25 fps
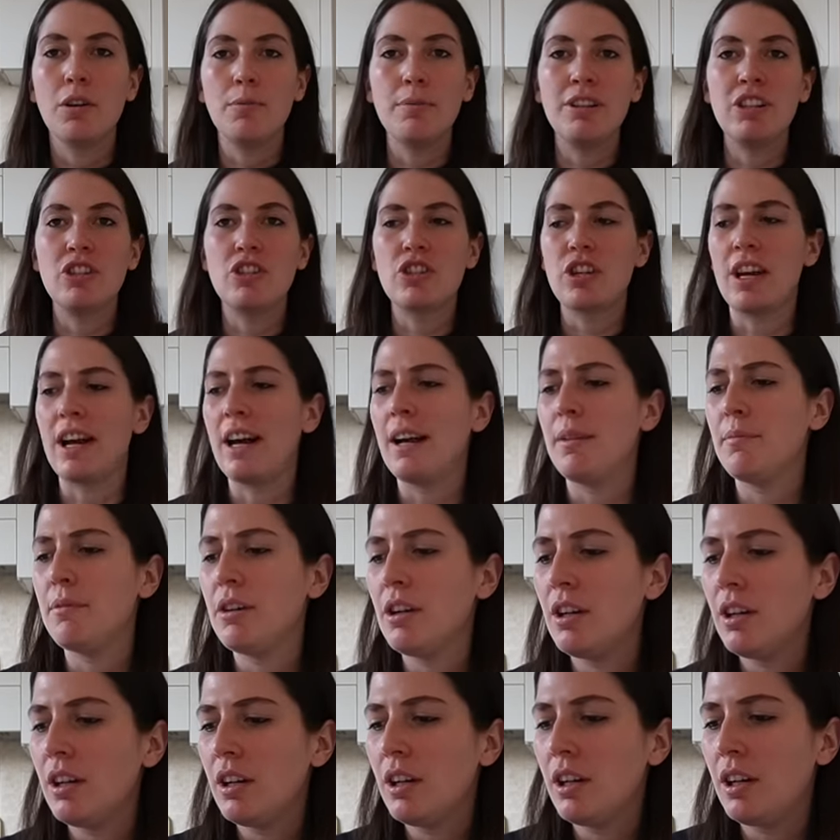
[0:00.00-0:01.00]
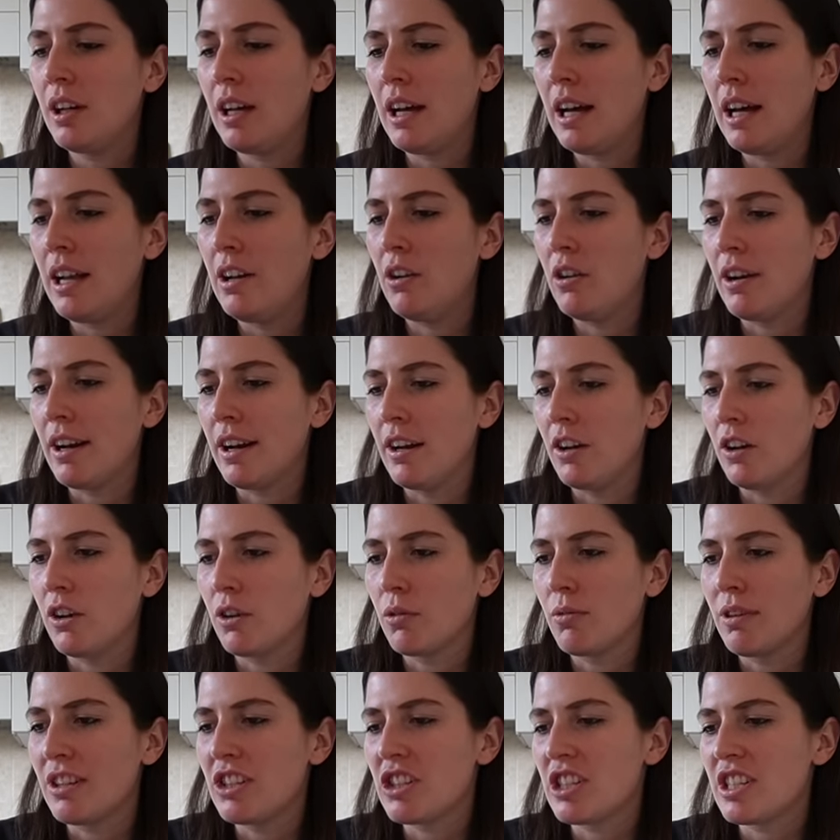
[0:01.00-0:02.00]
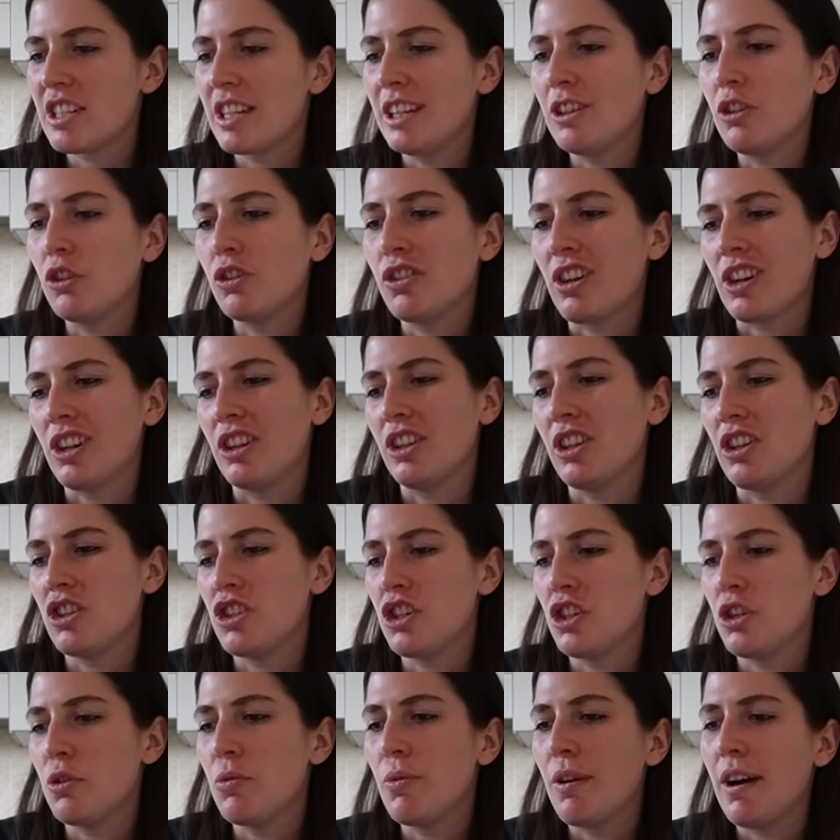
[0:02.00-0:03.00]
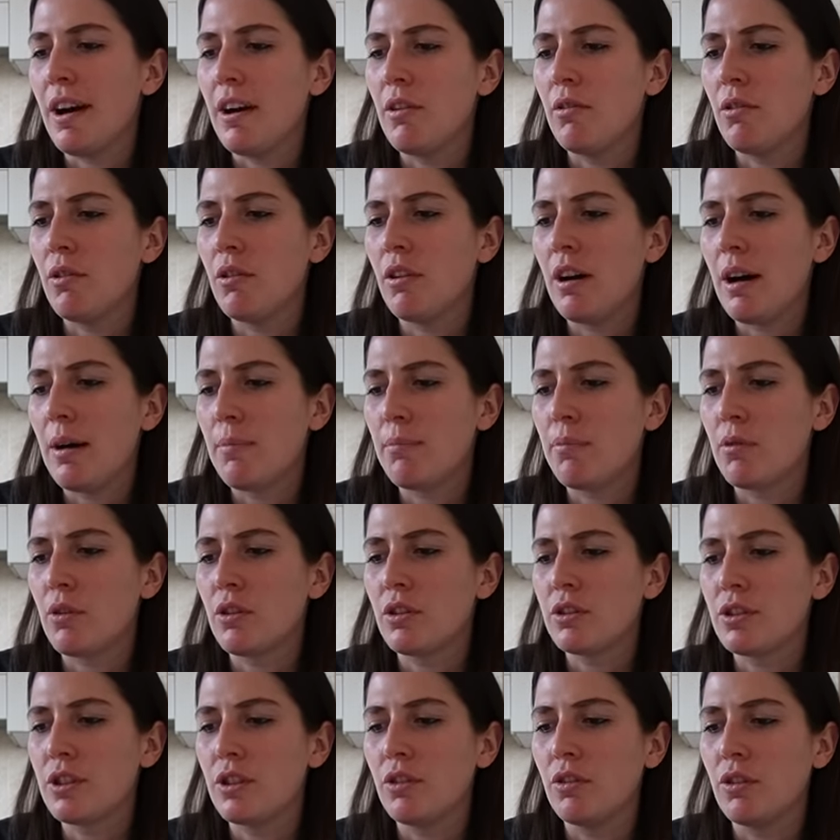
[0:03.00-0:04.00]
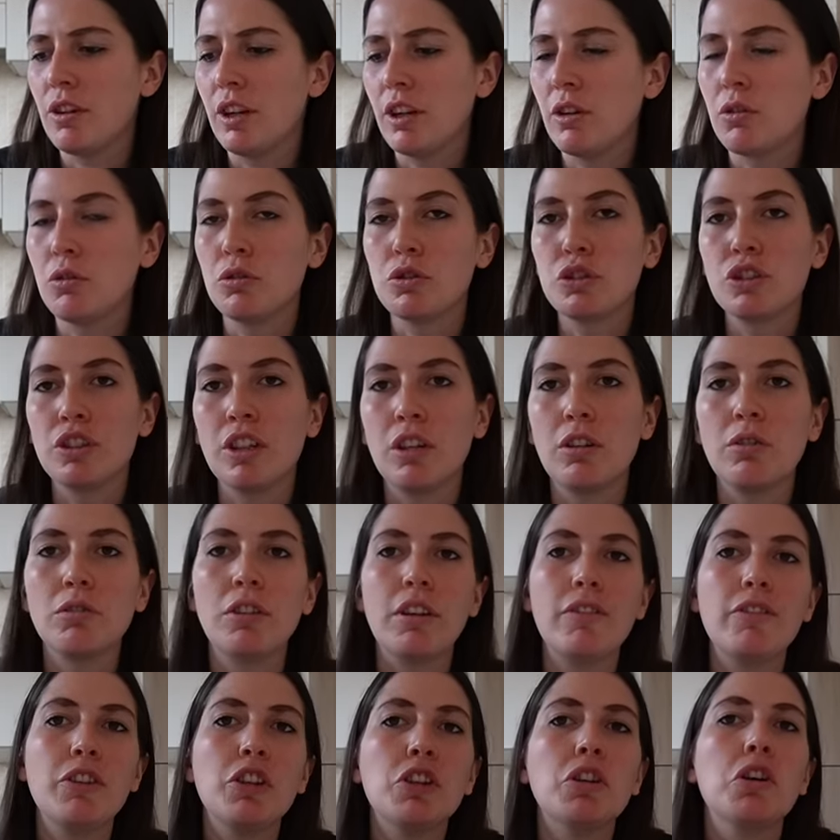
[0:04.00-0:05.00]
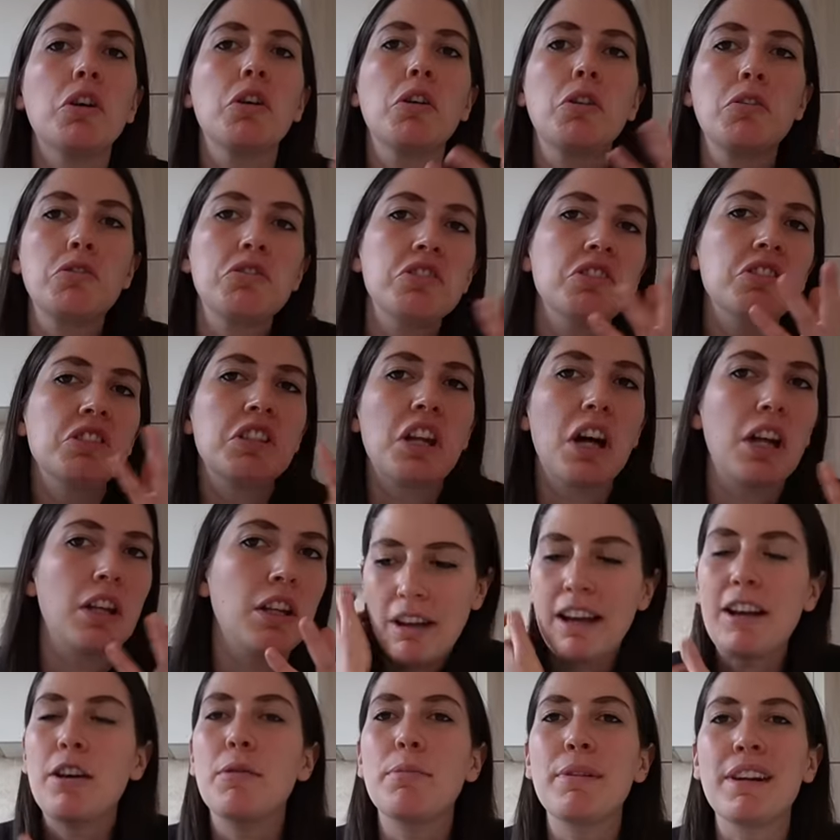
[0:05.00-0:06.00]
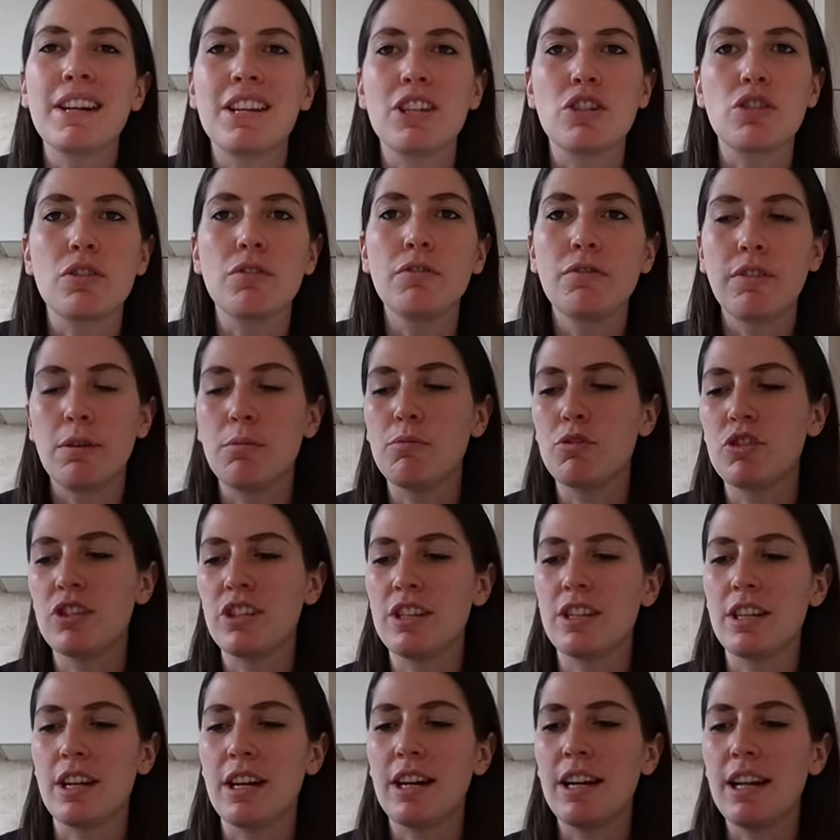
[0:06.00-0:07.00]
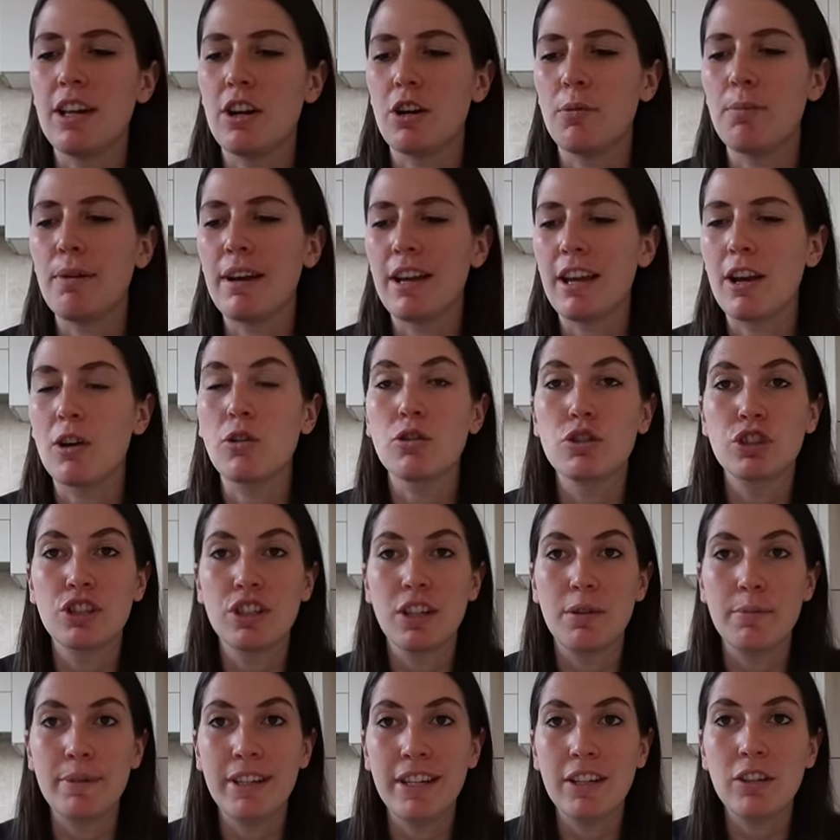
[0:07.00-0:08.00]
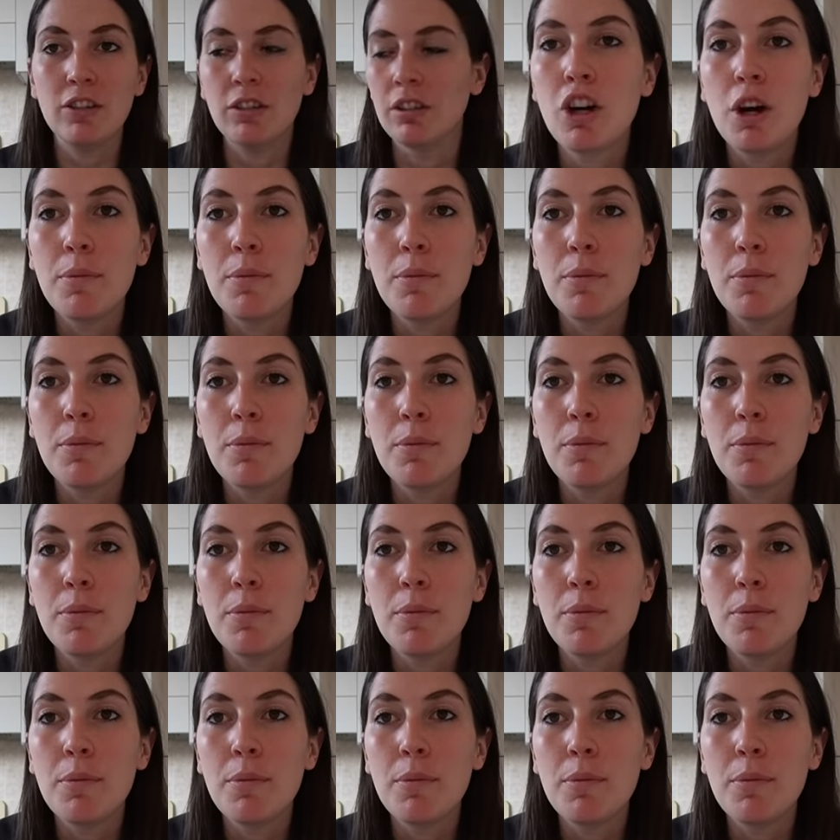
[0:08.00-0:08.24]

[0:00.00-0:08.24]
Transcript: cominciamo allora no, qua c'è scritto 35 euro a porzione costano da Vittorio, ci sta. Ecco perché sono famosi, sarà la roba che costa meno.